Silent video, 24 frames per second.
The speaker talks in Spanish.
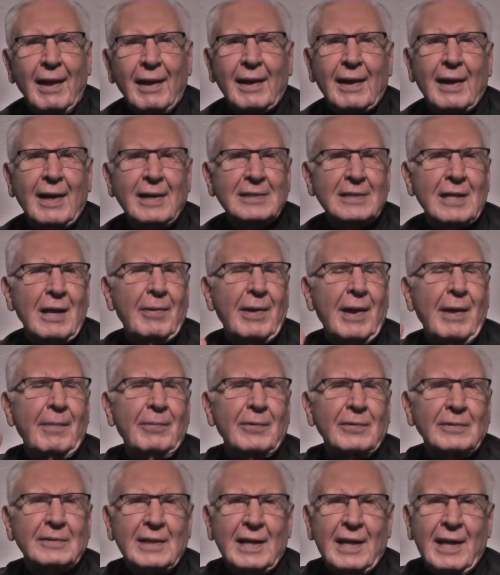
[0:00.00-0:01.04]
¿Qué
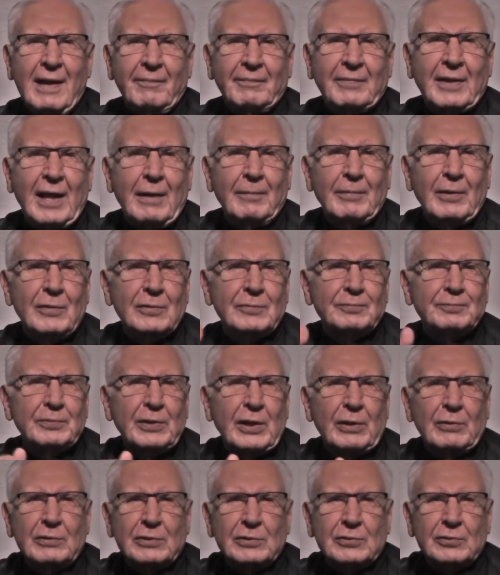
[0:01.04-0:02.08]
sabemos? Tal vez
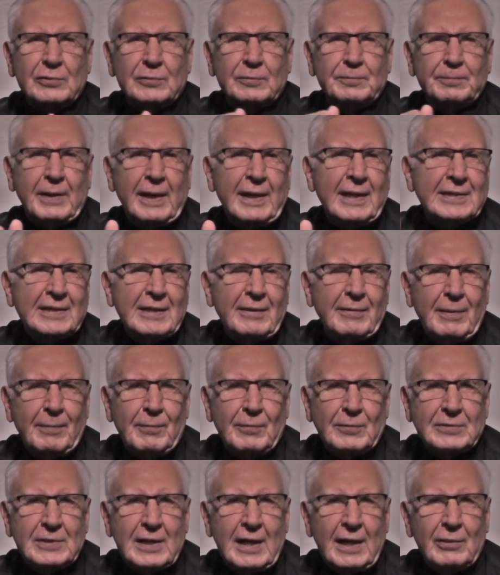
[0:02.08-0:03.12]
de nuestros padres
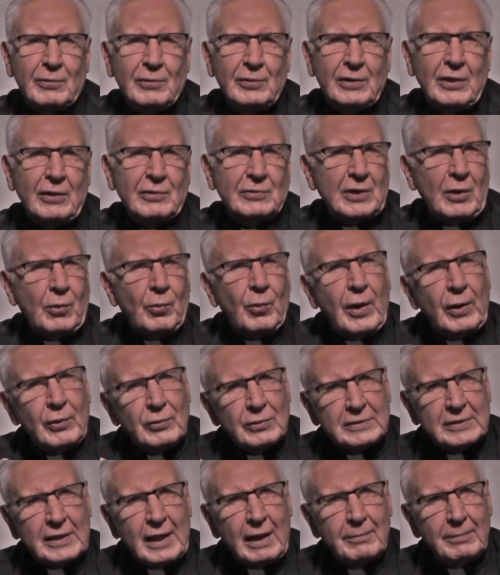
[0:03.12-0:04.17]
sabemos algo y de los
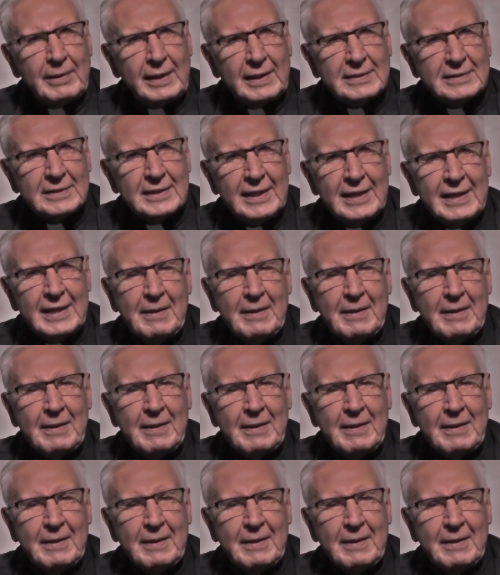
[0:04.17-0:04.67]
abuelos tal vez,